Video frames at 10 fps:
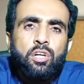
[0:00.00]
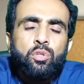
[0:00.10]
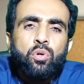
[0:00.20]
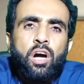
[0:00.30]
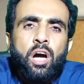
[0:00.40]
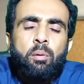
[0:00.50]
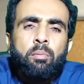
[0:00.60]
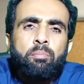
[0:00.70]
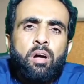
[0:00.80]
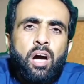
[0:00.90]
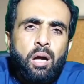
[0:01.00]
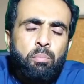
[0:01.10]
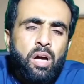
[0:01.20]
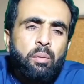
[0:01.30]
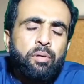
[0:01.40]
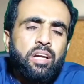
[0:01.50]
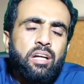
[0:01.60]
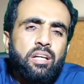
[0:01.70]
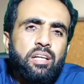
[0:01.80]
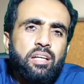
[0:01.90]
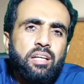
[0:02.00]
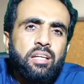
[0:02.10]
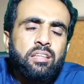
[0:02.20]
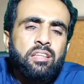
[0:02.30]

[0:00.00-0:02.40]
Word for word: तो आप अब आप क्या करेंगे